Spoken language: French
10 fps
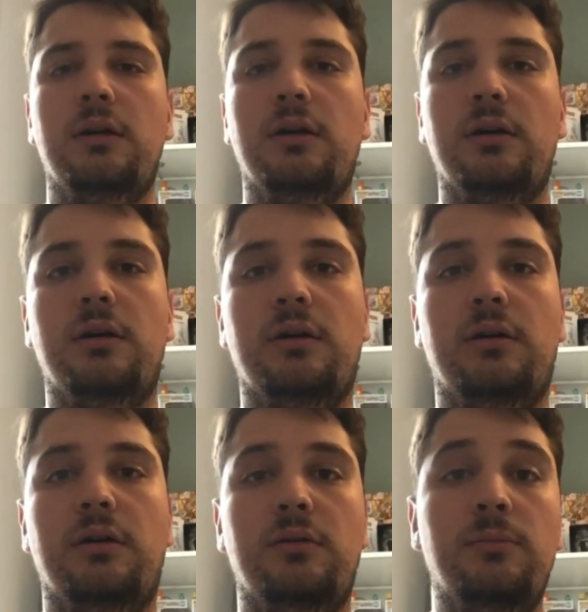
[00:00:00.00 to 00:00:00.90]

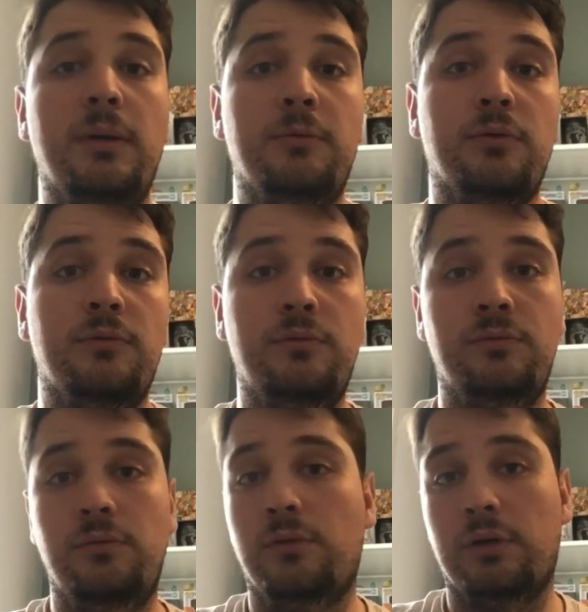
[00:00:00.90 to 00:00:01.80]
ou même que vous,
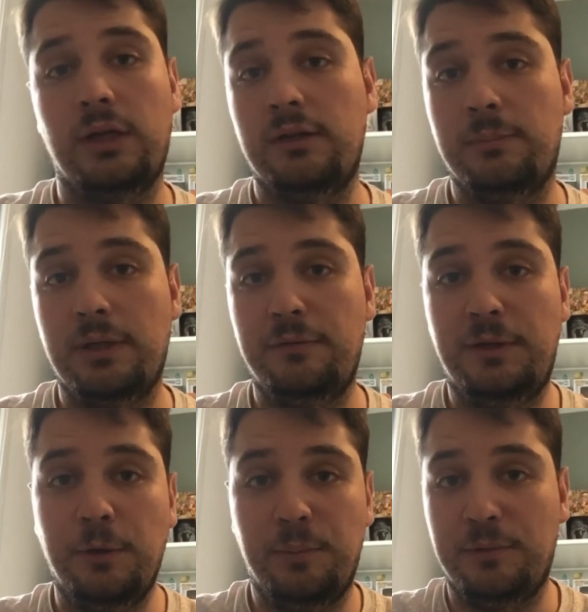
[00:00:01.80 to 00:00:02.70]
vous ne regardiez pas la
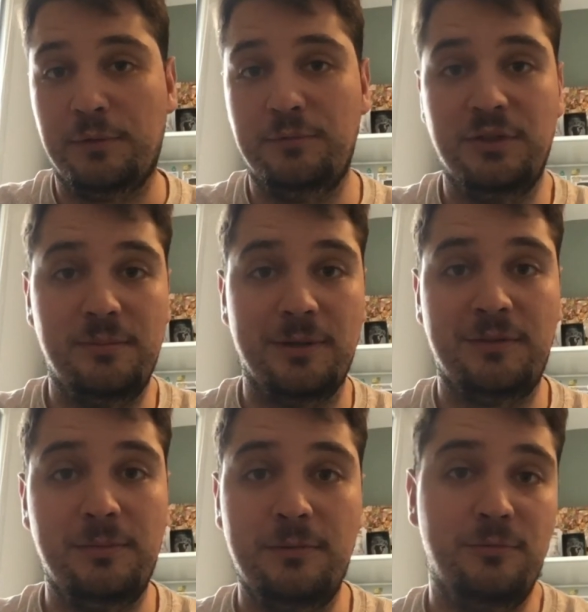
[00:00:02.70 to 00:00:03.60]
vidéo parce que vous avez
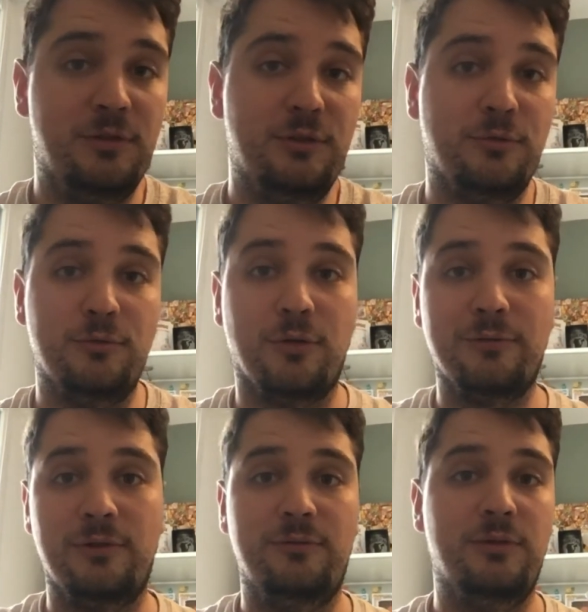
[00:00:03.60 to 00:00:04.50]
participé, vous dites que non,
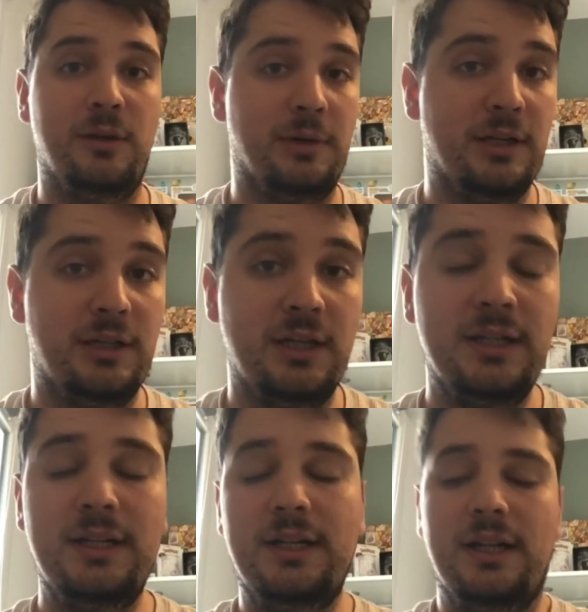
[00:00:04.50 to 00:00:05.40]
en fait, vous n'avez pas gagné.
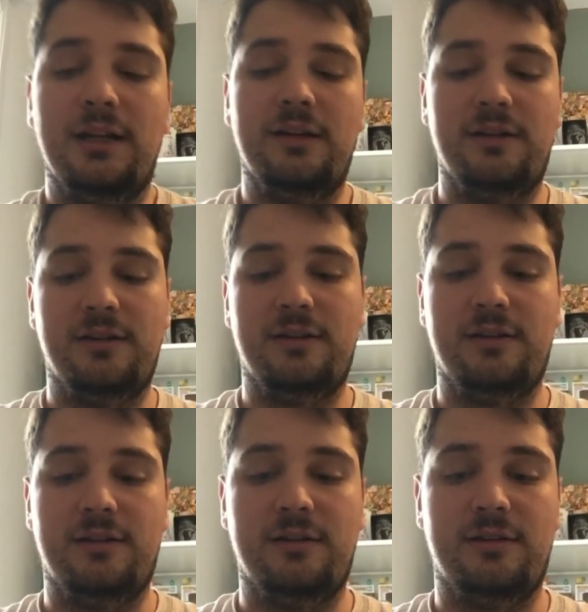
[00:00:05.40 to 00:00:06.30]

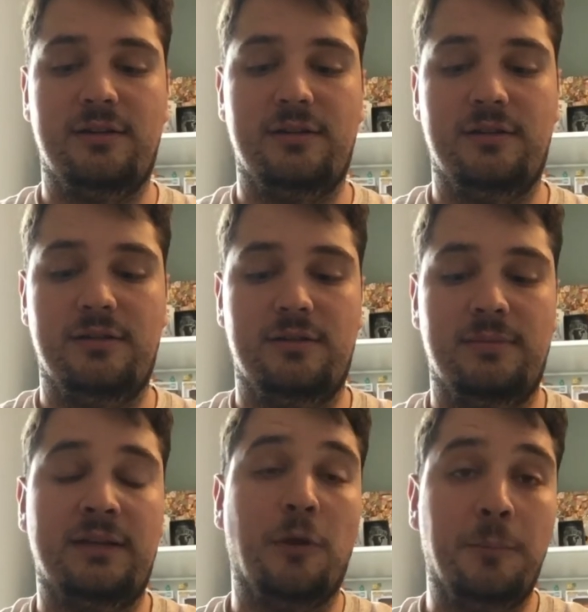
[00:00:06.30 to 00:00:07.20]

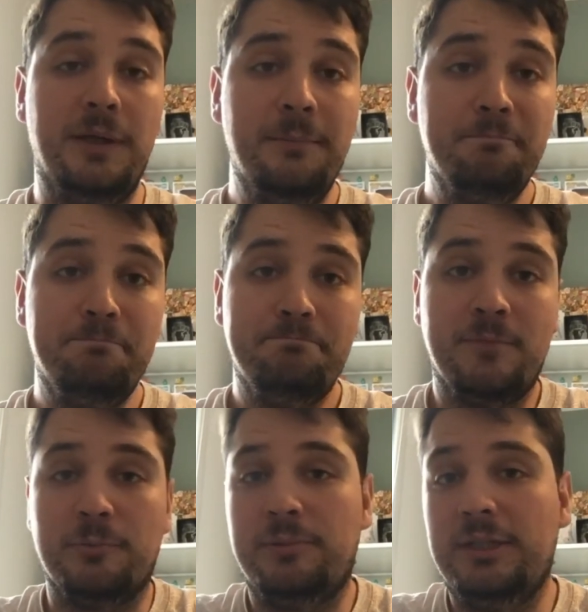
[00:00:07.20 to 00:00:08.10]
bah tant pis,
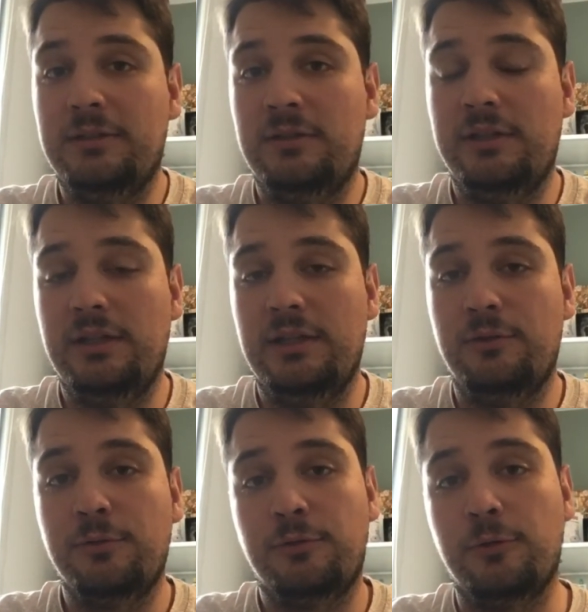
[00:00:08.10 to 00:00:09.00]
tant pis. Les
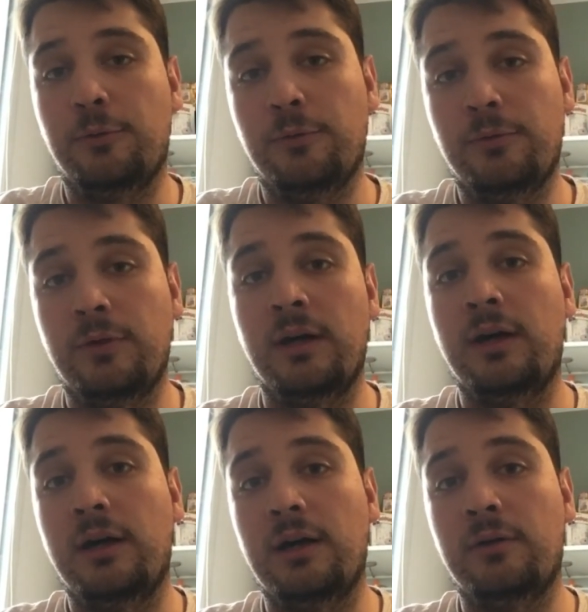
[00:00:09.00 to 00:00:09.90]
lots seront
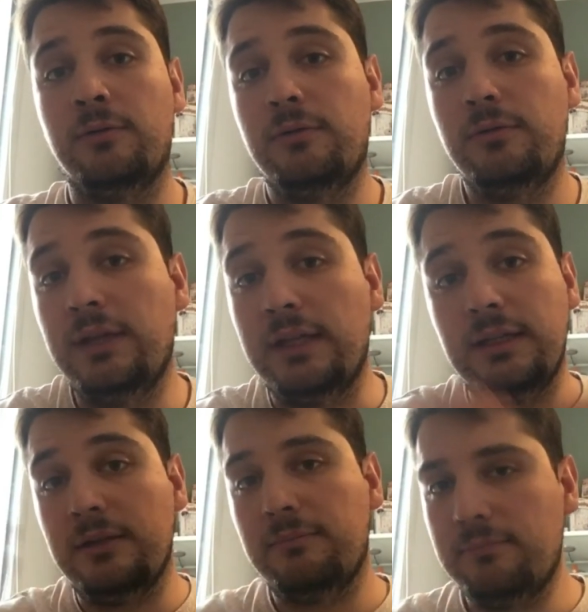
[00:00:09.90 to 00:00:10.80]
à regagner